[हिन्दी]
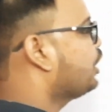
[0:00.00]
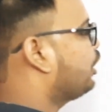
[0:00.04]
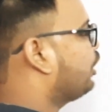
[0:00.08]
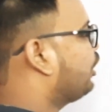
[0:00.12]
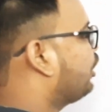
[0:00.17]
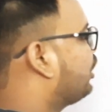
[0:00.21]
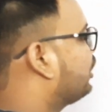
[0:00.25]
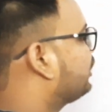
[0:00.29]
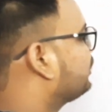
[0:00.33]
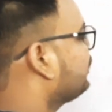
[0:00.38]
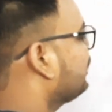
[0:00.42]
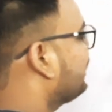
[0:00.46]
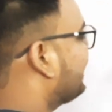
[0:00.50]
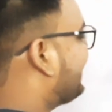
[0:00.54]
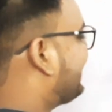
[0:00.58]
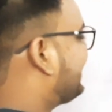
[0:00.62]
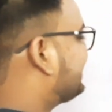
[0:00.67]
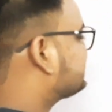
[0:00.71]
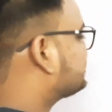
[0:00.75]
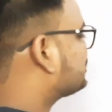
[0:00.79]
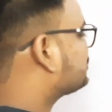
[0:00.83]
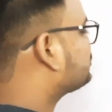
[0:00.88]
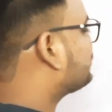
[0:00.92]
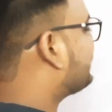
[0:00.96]
और
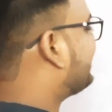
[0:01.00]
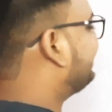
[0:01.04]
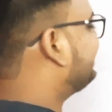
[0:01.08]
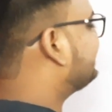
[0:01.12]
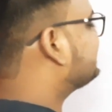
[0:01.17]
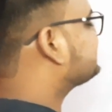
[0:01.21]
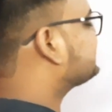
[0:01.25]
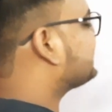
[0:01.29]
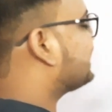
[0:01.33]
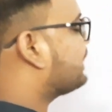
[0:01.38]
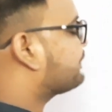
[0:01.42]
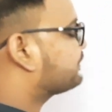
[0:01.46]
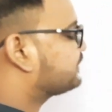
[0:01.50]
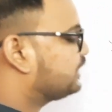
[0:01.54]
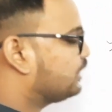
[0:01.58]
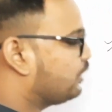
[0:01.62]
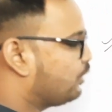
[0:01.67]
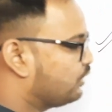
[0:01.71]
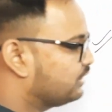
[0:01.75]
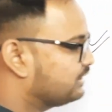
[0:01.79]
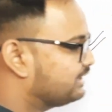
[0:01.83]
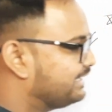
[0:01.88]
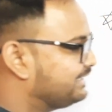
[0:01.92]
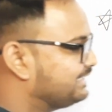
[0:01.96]
एसएसओ आईडी से आपके
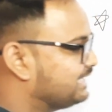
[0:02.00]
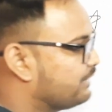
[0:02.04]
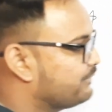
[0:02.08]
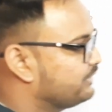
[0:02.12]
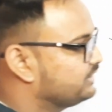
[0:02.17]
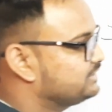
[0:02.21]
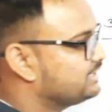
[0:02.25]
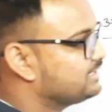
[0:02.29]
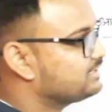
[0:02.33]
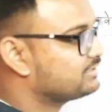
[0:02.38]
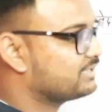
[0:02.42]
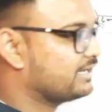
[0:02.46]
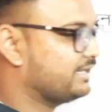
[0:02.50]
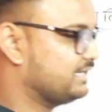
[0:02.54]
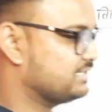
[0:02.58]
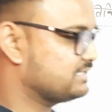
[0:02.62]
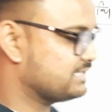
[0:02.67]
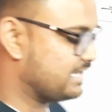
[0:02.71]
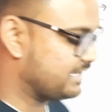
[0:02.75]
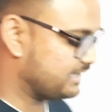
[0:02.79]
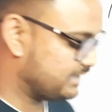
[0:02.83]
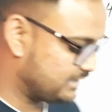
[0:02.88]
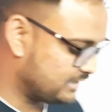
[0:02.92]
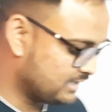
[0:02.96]
ऑनलाइन आवेदन करे
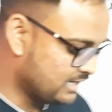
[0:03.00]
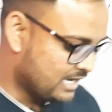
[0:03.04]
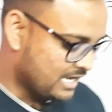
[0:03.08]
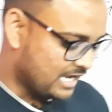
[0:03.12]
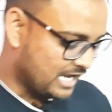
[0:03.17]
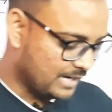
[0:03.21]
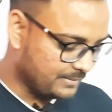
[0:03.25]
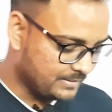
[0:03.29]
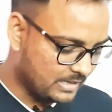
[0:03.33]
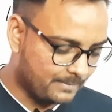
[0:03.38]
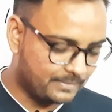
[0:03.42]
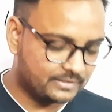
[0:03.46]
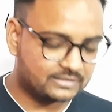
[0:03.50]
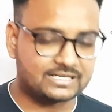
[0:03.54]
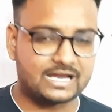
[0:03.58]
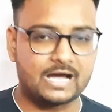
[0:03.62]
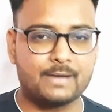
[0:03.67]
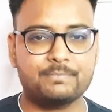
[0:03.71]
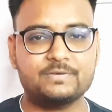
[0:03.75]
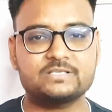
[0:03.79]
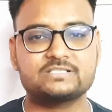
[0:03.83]
जाएंगे अब यहाँ पर काफ़ी